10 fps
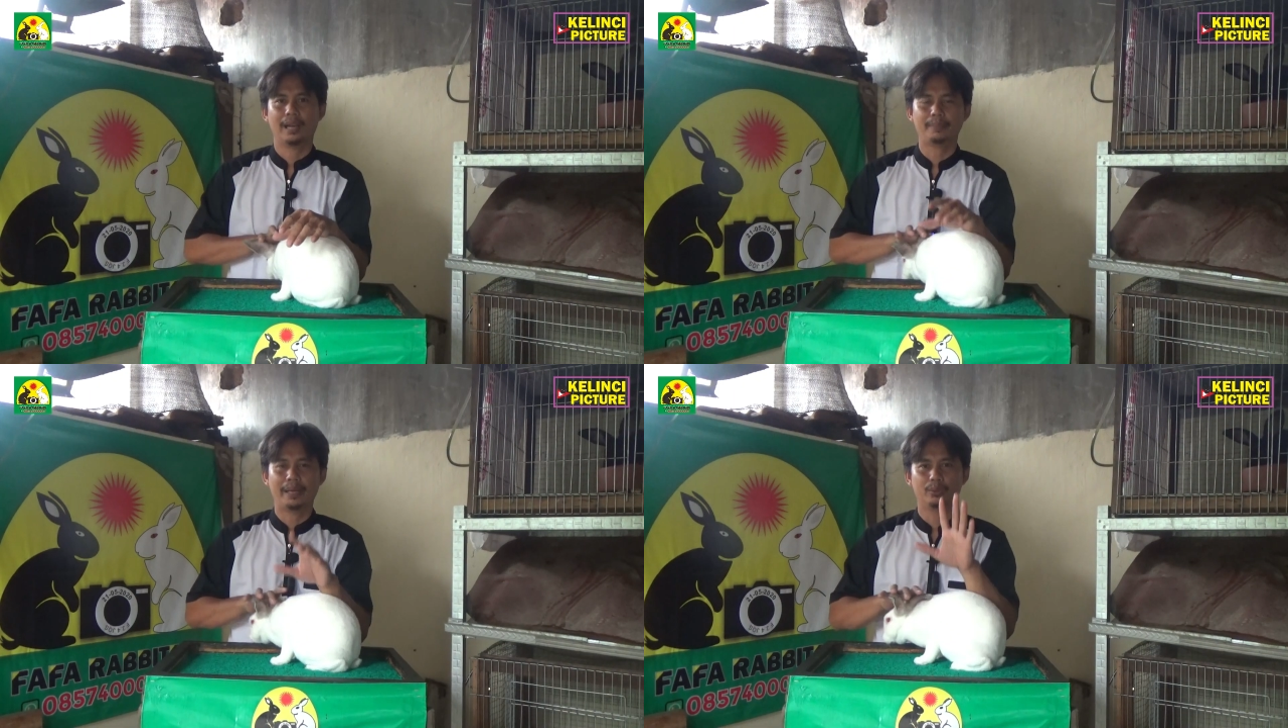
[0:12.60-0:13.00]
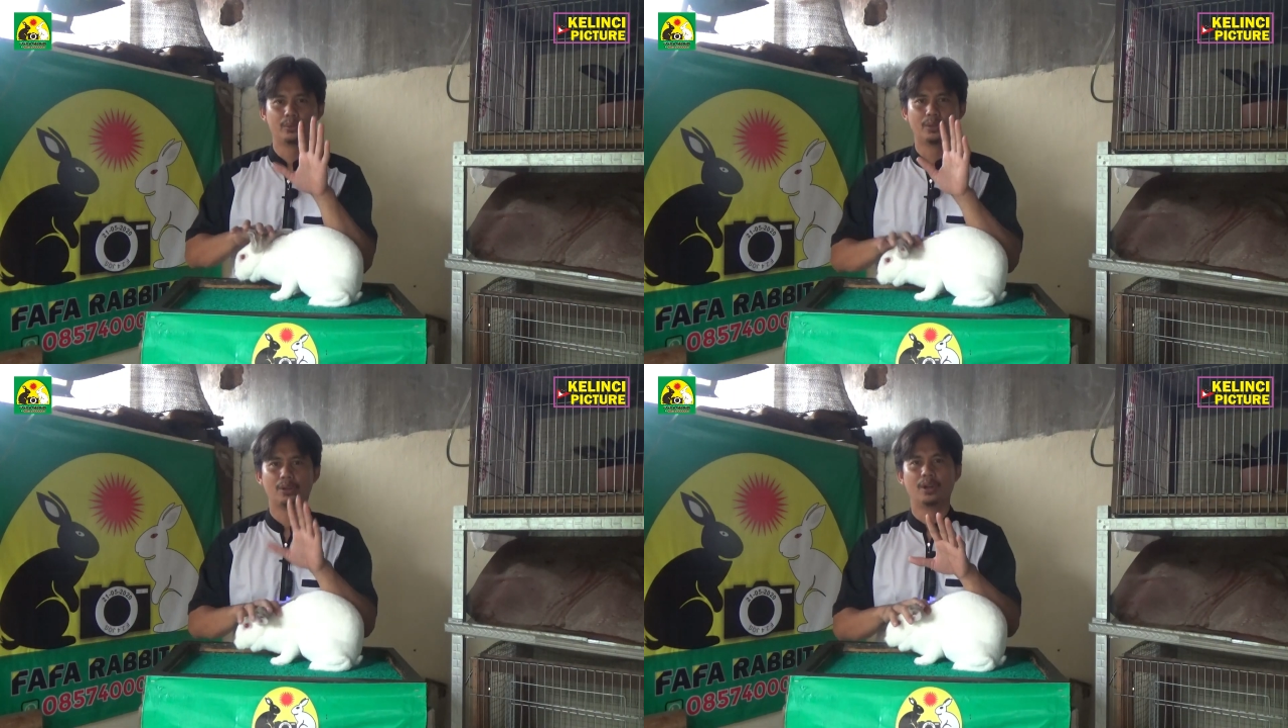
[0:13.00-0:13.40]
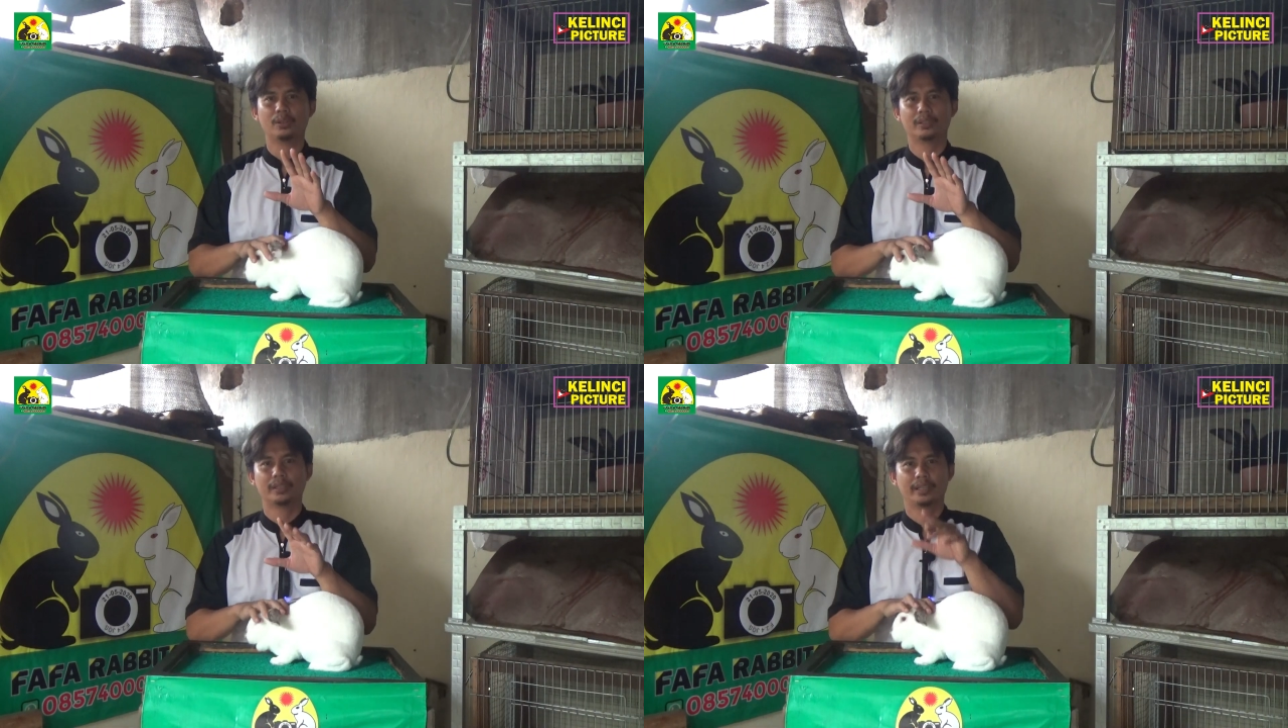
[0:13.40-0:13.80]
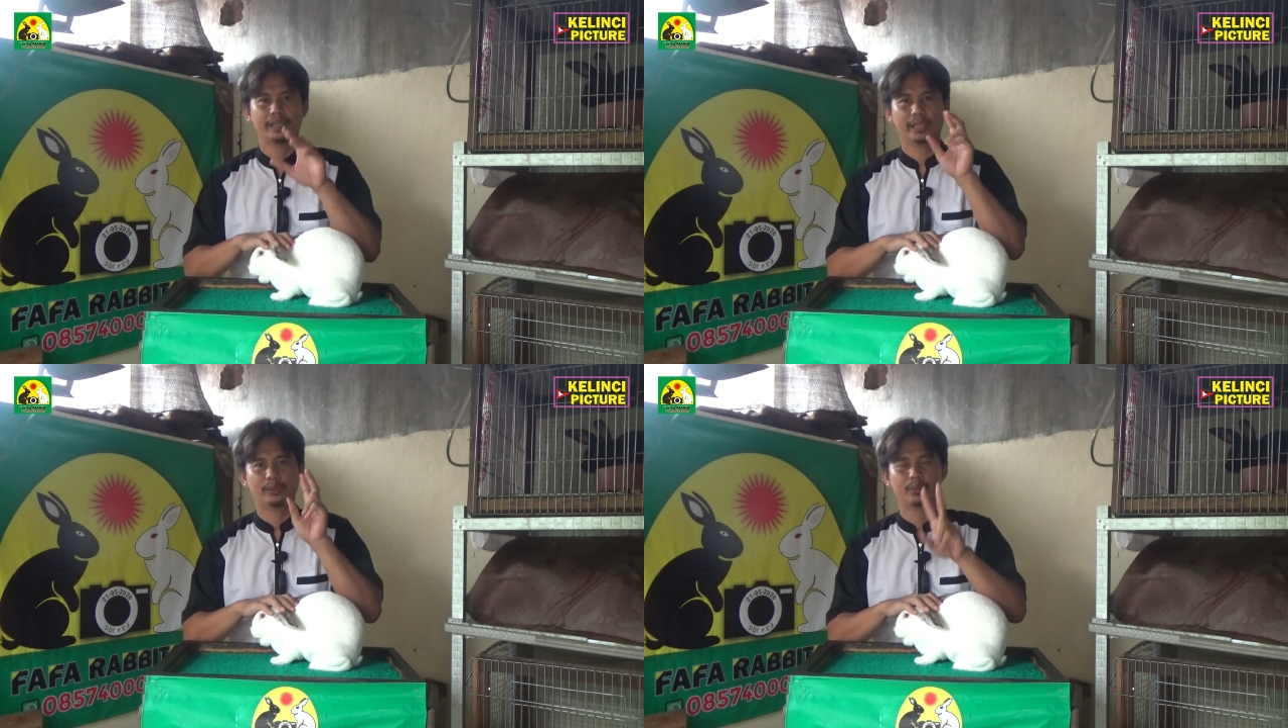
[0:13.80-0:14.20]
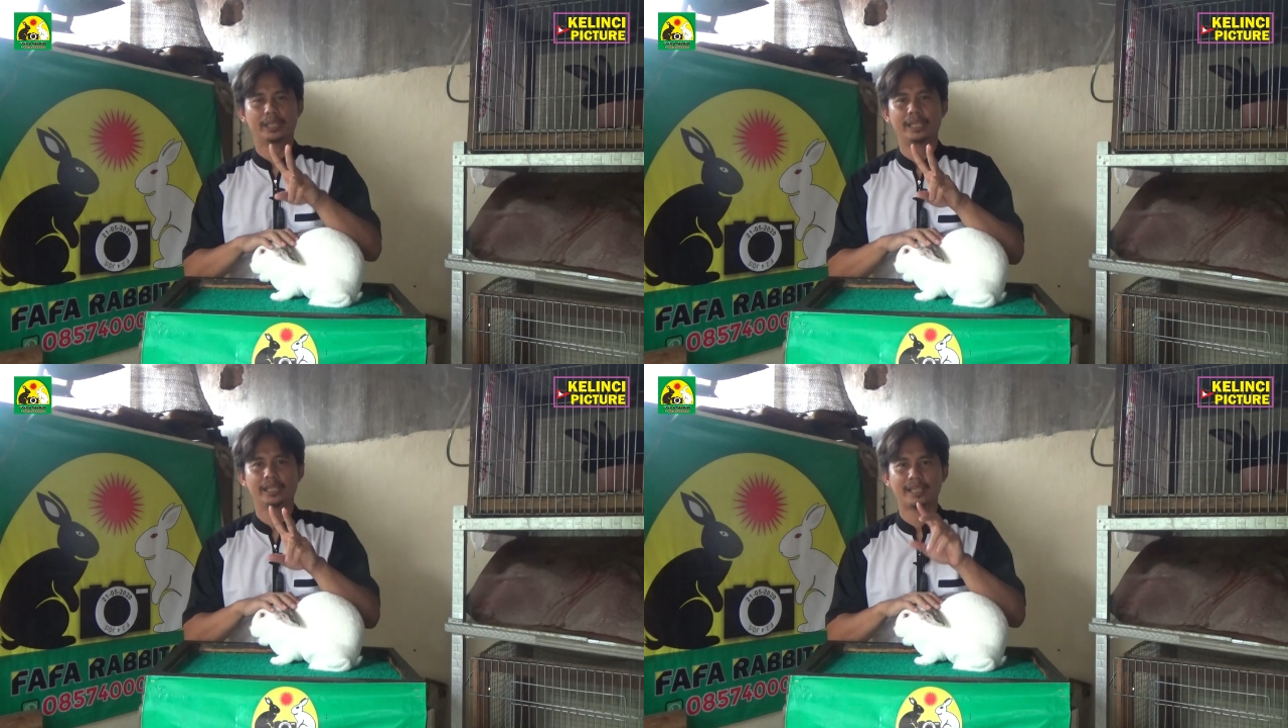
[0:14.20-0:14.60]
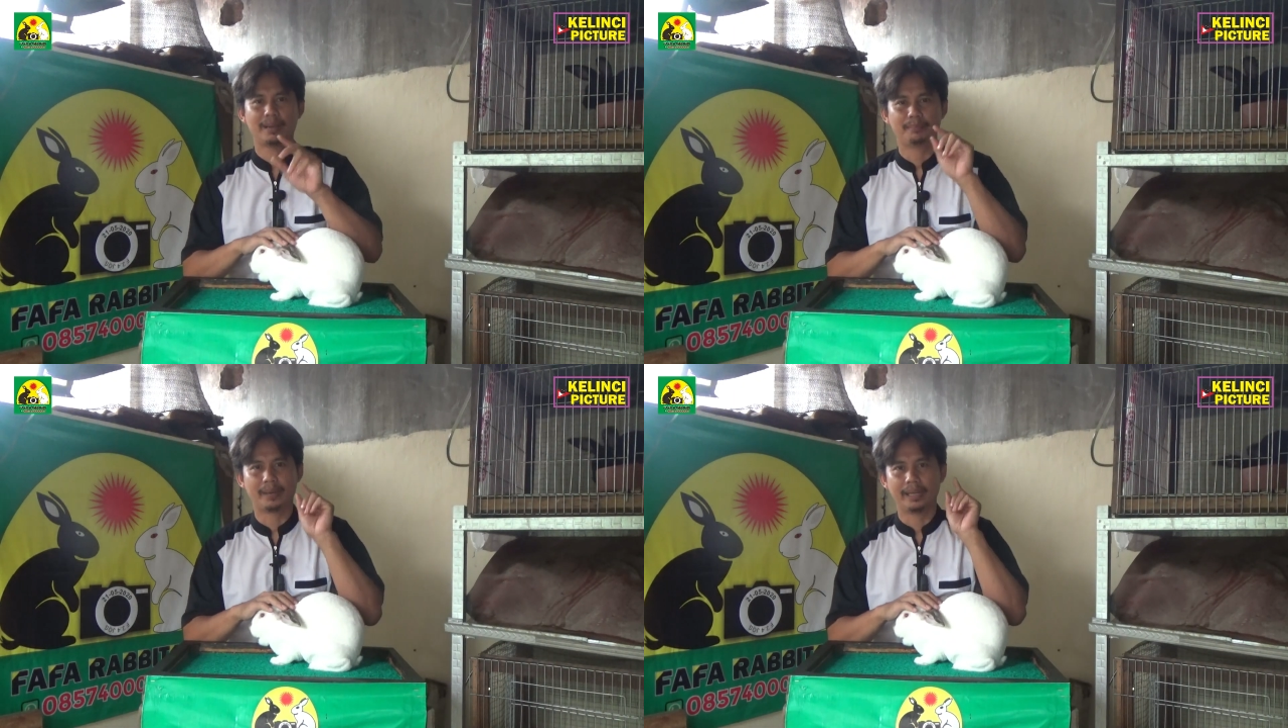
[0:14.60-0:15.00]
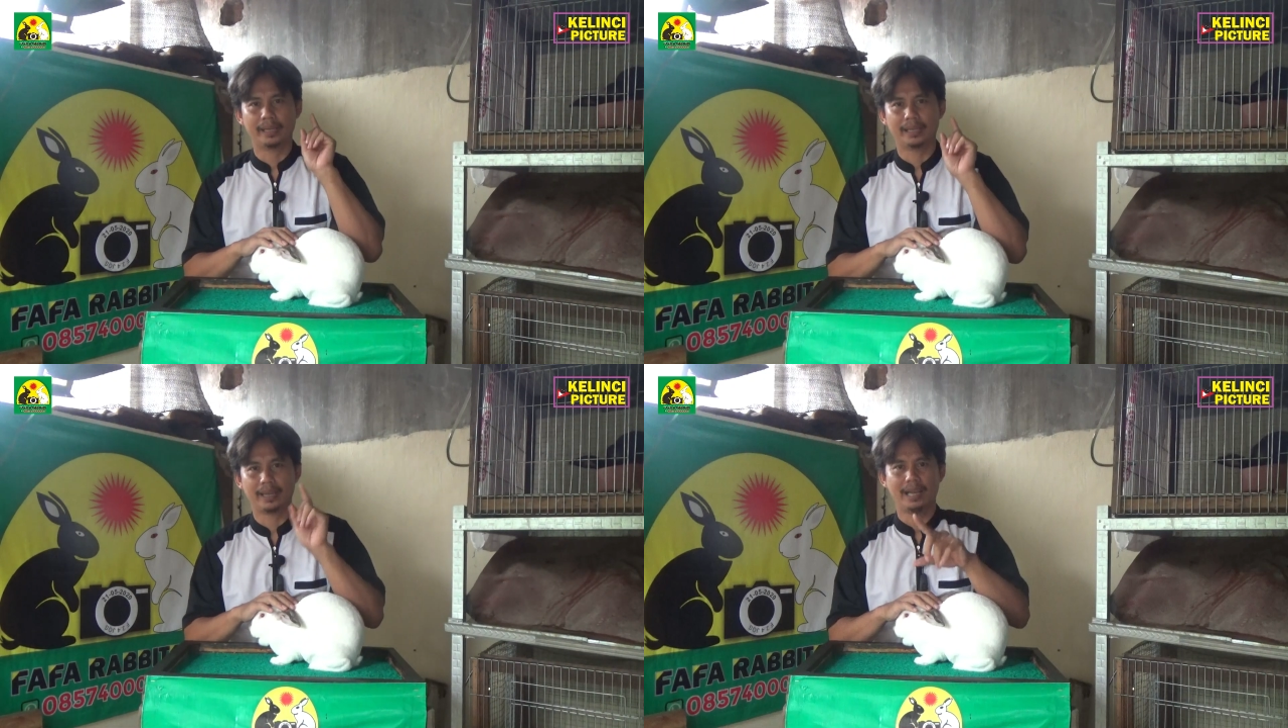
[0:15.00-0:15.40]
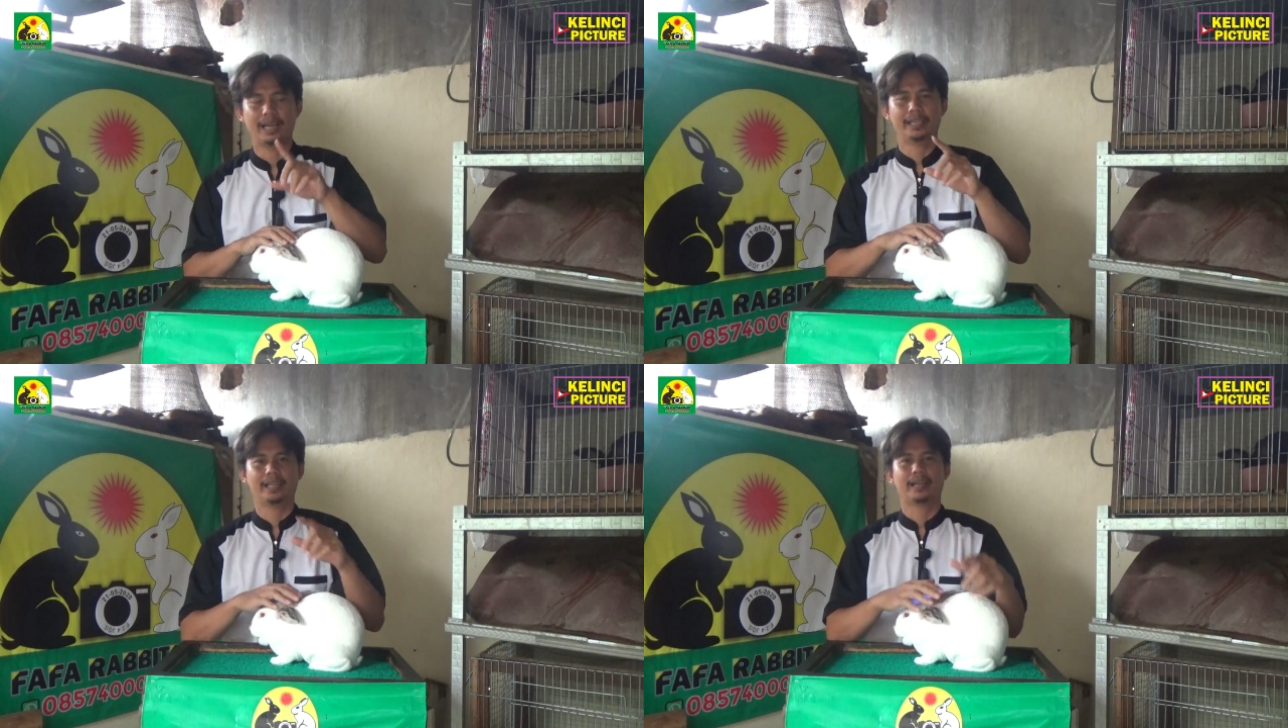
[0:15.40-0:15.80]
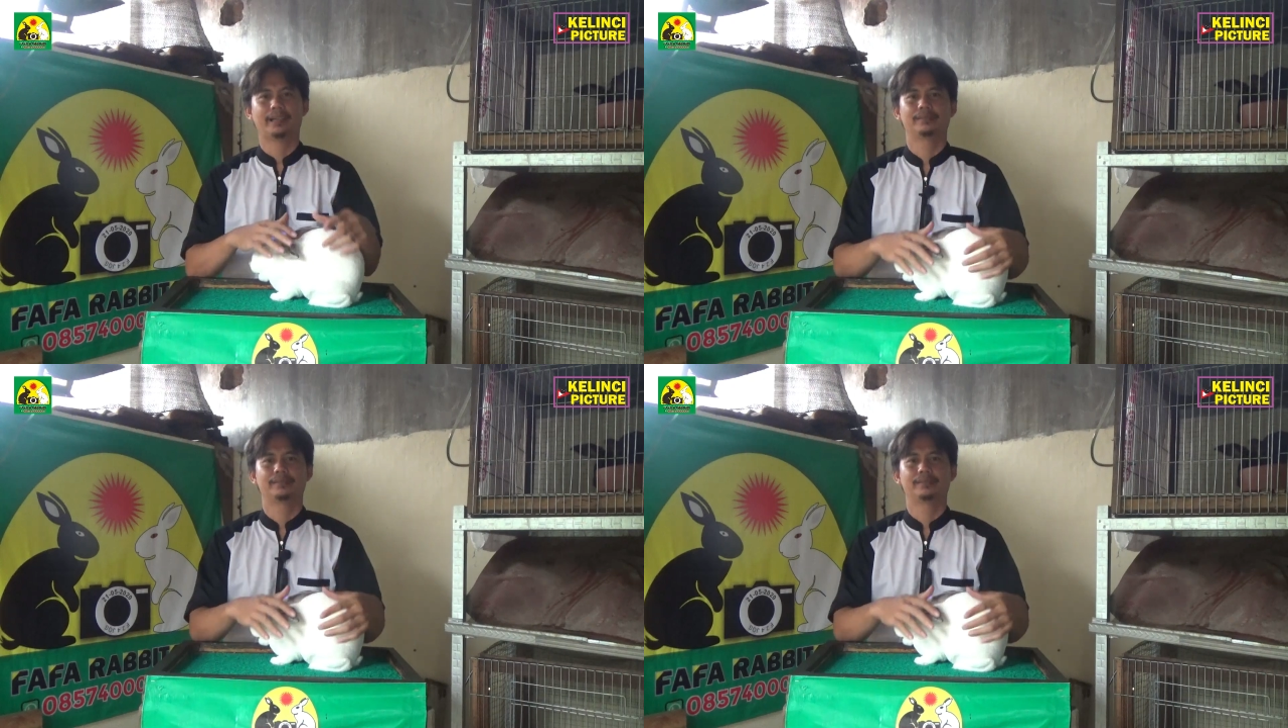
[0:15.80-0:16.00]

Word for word: Apa itu sorhok? Ikuti sampai akhir.